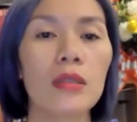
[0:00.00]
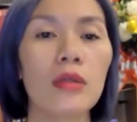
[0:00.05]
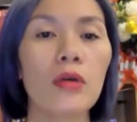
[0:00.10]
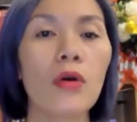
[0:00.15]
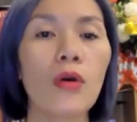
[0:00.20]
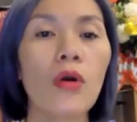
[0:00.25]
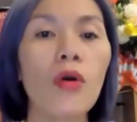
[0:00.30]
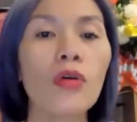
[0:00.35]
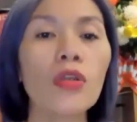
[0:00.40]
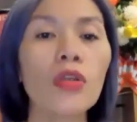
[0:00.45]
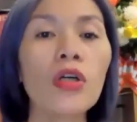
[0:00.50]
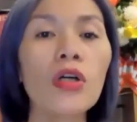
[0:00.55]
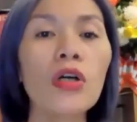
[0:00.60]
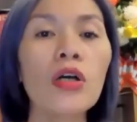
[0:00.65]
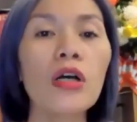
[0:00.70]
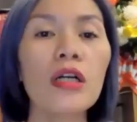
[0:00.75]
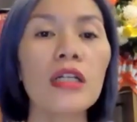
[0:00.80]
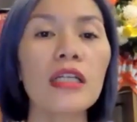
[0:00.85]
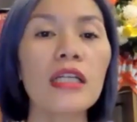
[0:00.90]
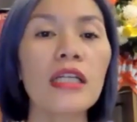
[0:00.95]
cô
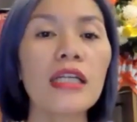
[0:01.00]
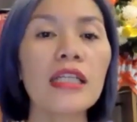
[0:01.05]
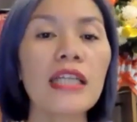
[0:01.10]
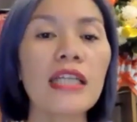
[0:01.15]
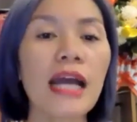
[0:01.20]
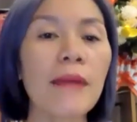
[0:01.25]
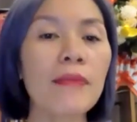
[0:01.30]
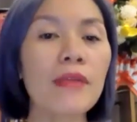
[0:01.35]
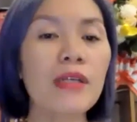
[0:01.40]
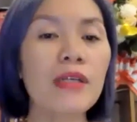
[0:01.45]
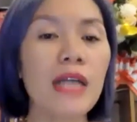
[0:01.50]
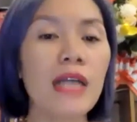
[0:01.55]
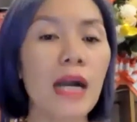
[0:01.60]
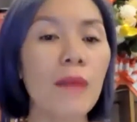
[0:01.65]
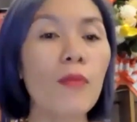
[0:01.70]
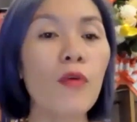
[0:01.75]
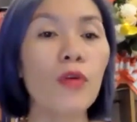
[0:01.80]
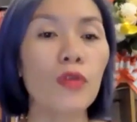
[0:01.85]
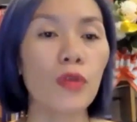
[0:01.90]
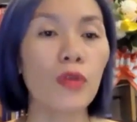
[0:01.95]
thường đi tham dự các
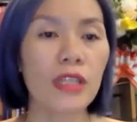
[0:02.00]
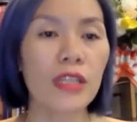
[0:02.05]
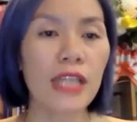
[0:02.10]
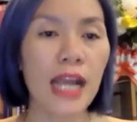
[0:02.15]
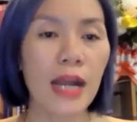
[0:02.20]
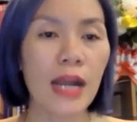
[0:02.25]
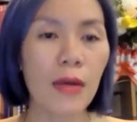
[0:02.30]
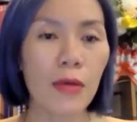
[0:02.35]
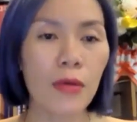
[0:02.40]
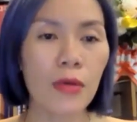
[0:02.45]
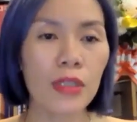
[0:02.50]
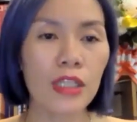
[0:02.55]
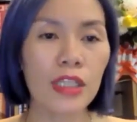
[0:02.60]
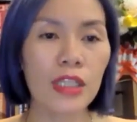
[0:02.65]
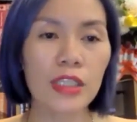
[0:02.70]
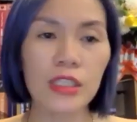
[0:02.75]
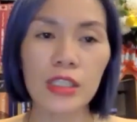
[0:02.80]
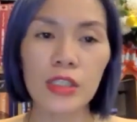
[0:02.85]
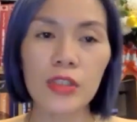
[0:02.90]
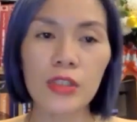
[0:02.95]
buổi thuyết giảng của tiến
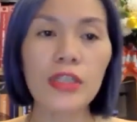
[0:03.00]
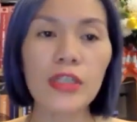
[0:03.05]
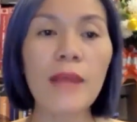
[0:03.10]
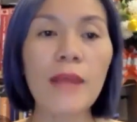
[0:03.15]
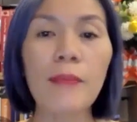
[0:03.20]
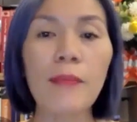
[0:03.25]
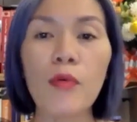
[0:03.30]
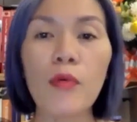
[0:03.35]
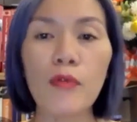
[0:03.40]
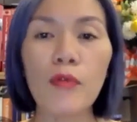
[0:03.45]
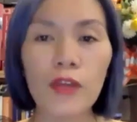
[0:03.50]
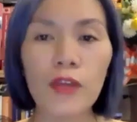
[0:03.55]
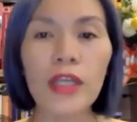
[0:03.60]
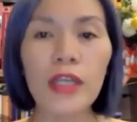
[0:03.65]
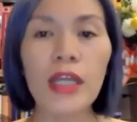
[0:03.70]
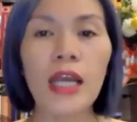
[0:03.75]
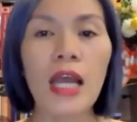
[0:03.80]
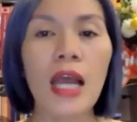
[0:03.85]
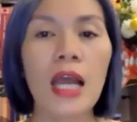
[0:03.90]
sĩ Joseph Murphy,